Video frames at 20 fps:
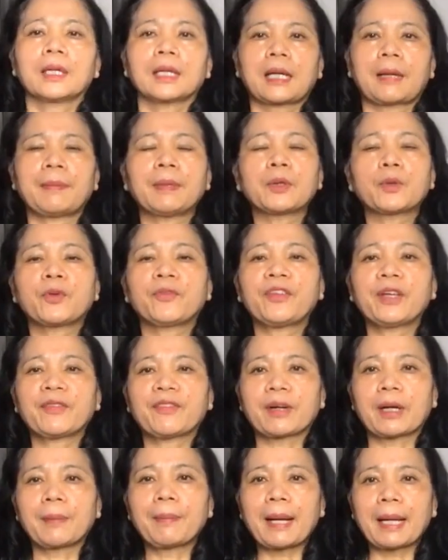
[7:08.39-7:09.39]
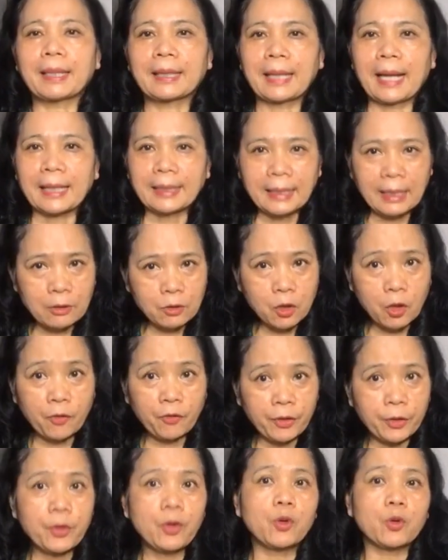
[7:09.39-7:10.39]
Cảm ơn quý vị và các bạn đã theo dõi
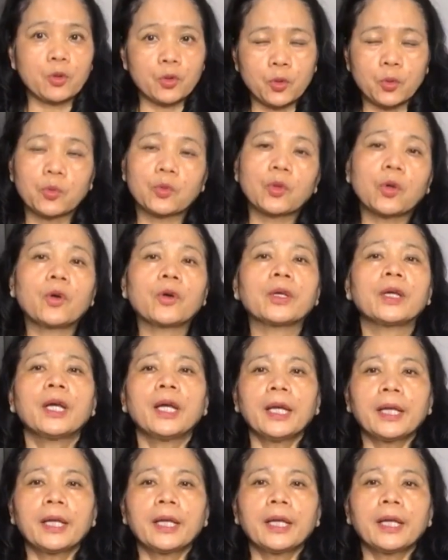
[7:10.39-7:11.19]
video của chúng tôi.